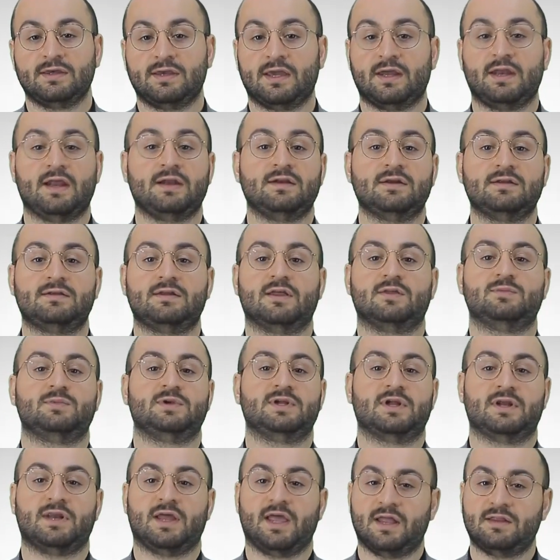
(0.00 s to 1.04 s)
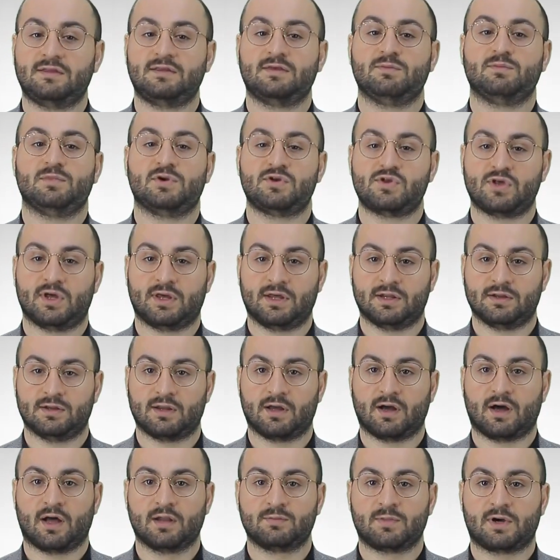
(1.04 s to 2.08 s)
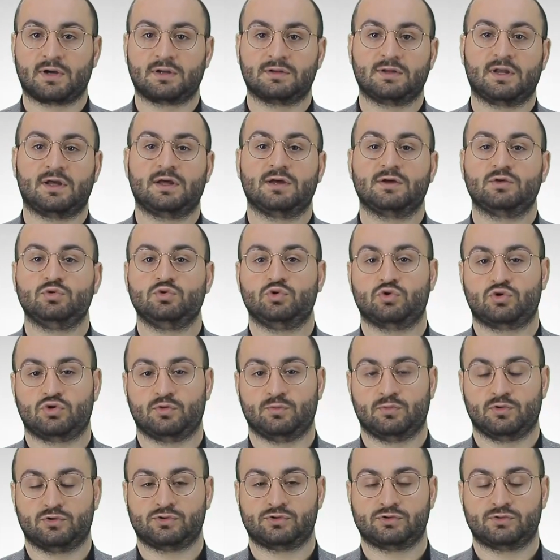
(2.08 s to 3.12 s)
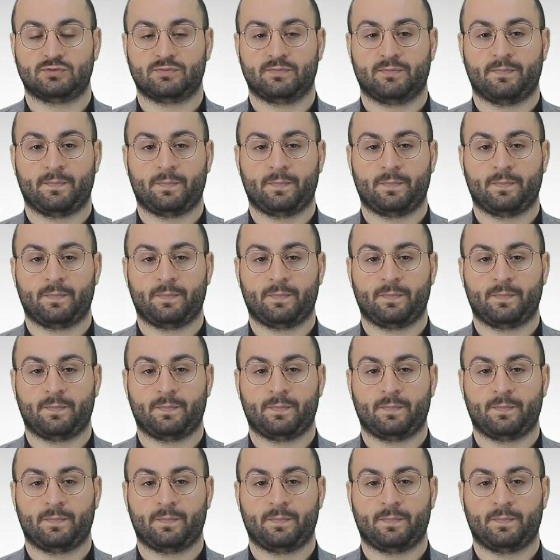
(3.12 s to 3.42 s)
gerekli tedbirleri etkin bir şekilde almakla yükümlüdür.